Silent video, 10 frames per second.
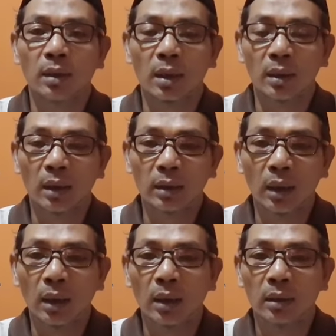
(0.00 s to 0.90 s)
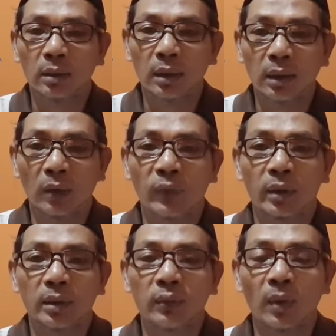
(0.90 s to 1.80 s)
ternyata tidak
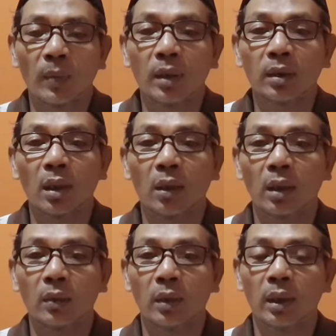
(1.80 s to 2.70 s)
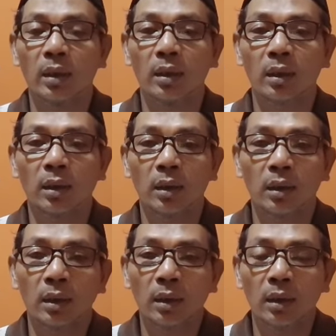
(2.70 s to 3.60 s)
efektif apa yang dilakukan oleh
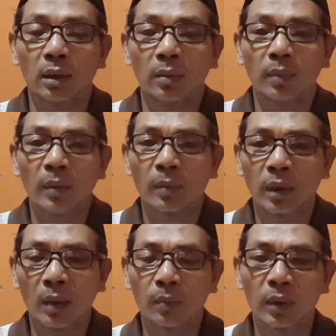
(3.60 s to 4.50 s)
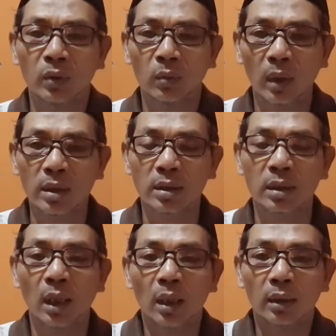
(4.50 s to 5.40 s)
eh, Pemkab
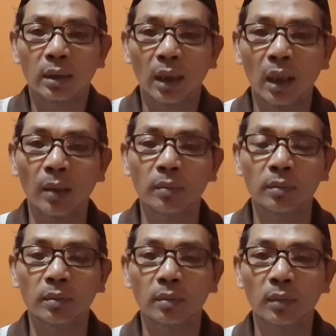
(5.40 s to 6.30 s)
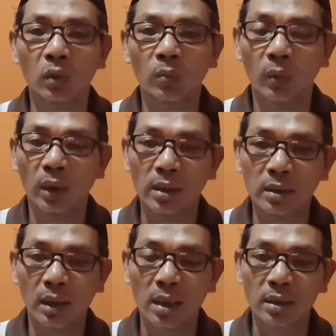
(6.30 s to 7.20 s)
Banyumas di dalam menguburkan
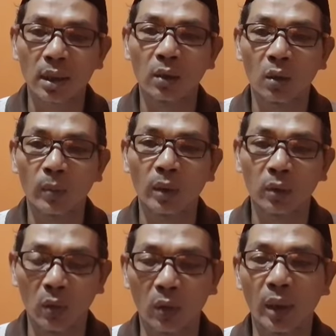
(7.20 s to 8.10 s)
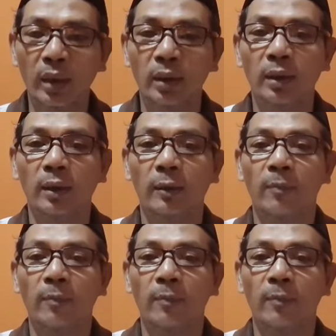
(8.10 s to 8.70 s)
jenazah korban corona ini.